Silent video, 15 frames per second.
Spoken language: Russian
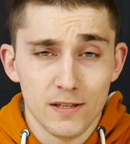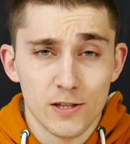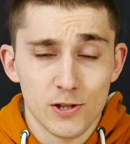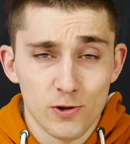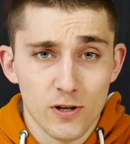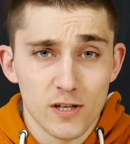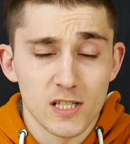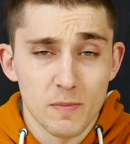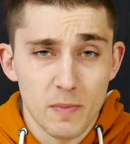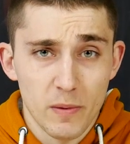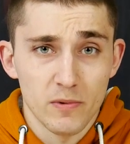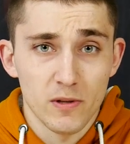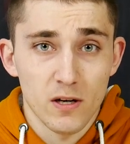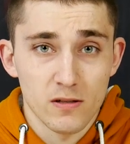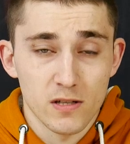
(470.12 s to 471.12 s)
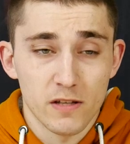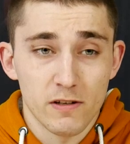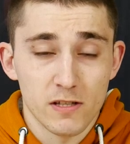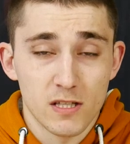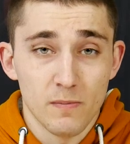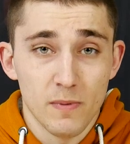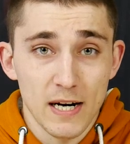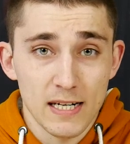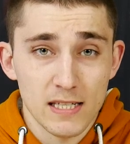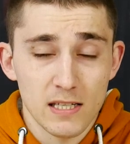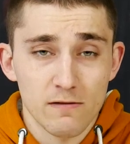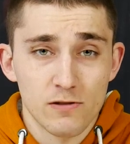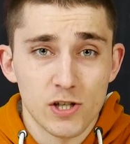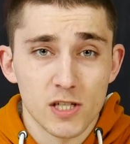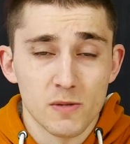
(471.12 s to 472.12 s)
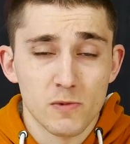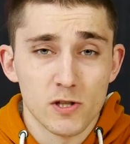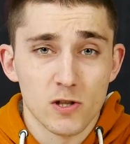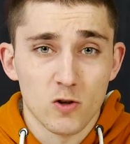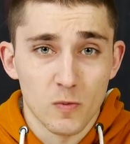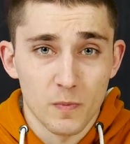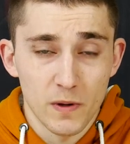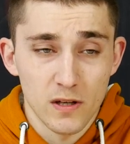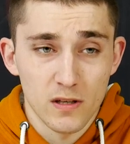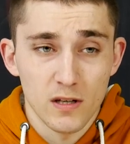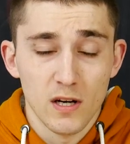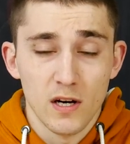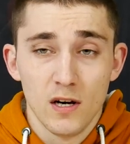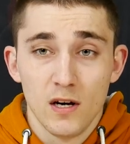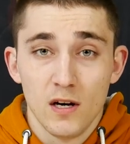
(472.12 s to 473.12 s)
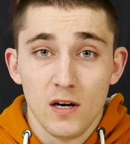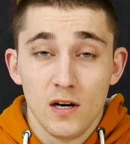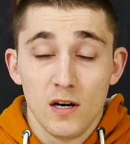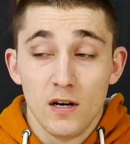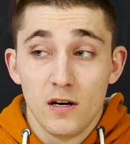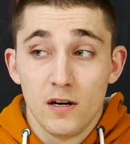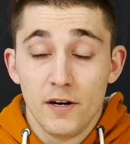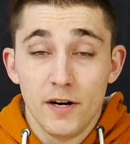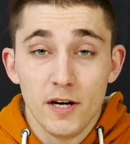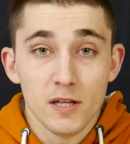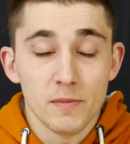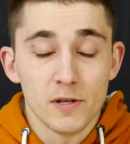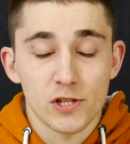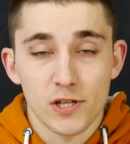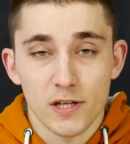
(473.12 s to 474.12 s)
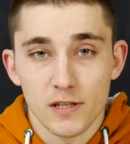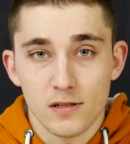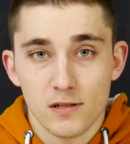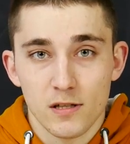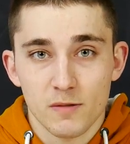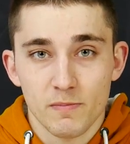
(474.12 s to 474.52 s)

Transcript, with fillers: еще раз напоминаю, за 200 баксов сейчас можно купить Realme 6.